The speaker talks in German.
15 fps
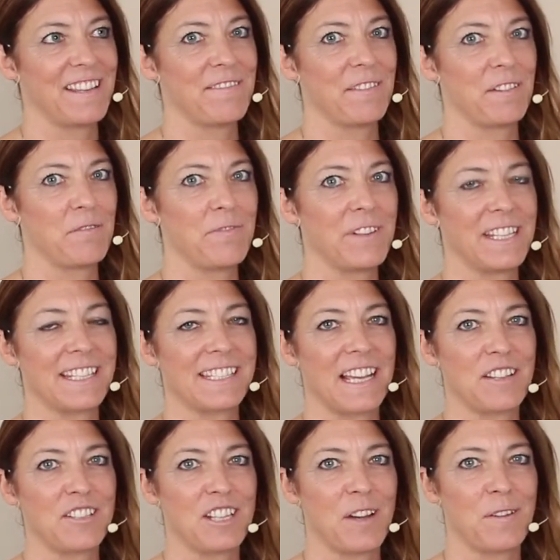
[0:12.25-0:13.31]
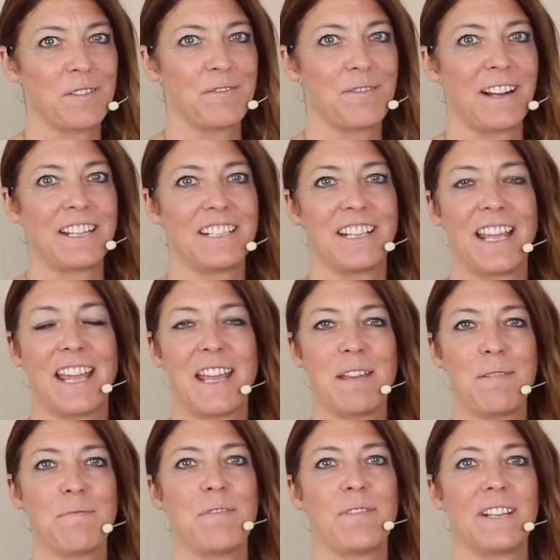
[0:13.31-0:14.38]
Warum wir das anschauen? Weil ich
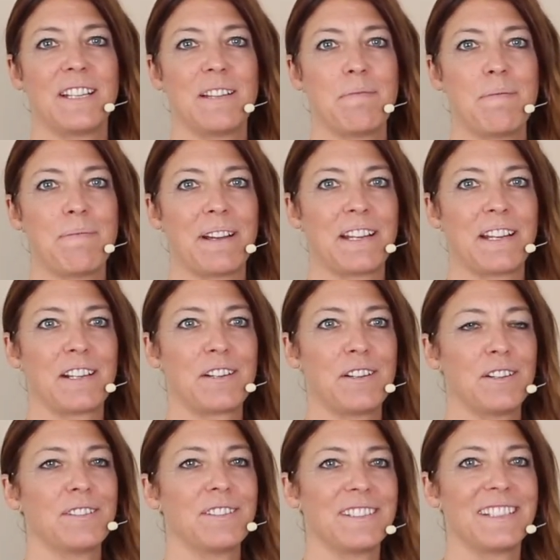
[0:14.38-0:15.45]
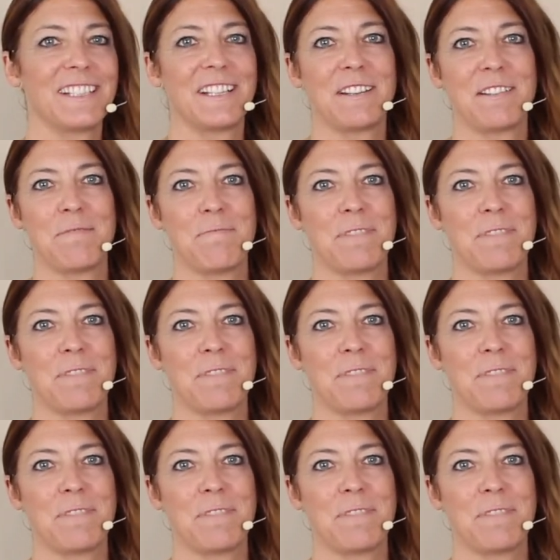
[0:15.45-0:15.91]
immer wieder mit meinen Kunden,